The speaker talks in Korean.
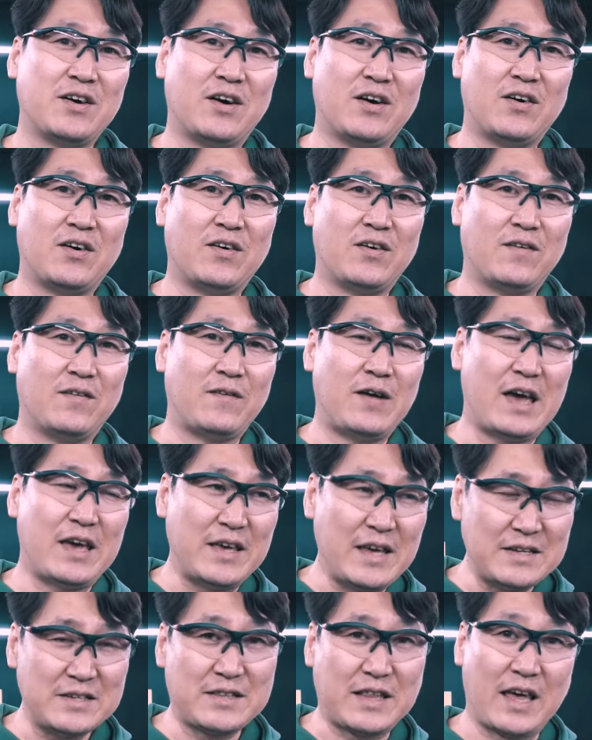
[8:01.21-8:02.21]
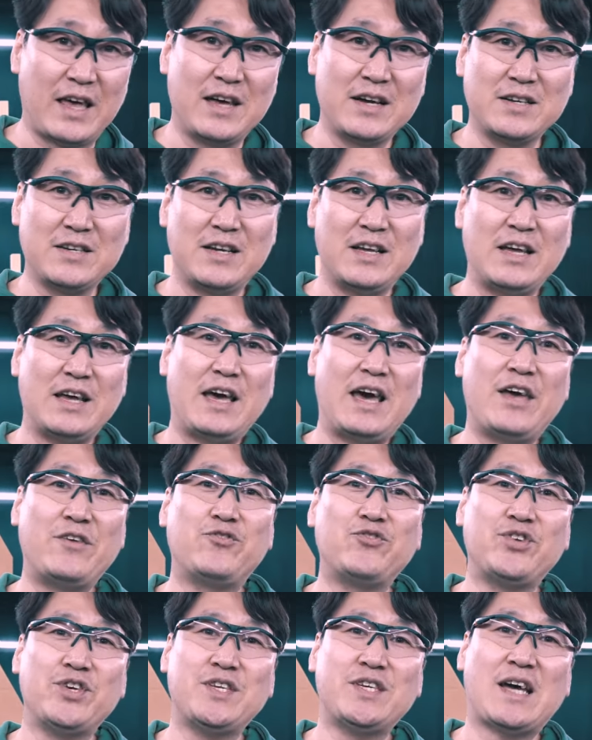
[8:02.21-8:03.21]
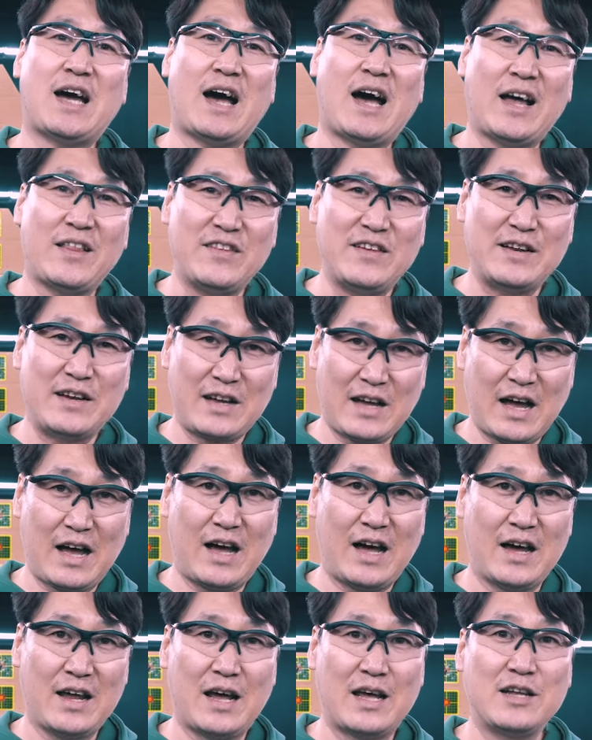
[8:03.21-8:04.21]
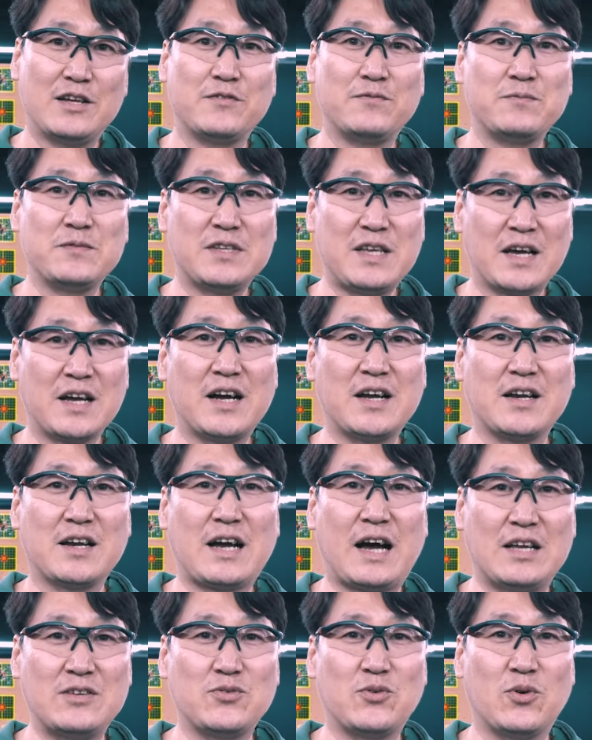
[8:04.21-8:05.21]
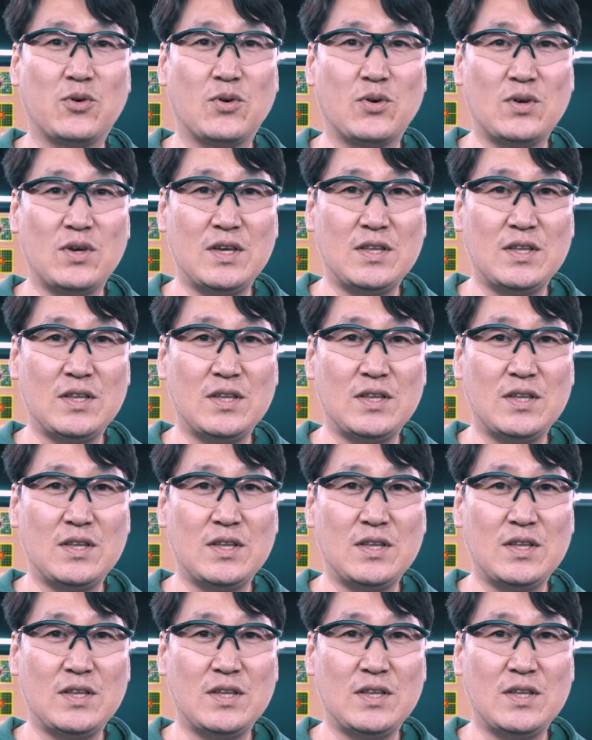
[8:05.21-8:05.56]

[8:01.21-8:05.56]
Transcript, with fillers: 어, AS 대행을 해주시지 않을까라는 생각을 가지고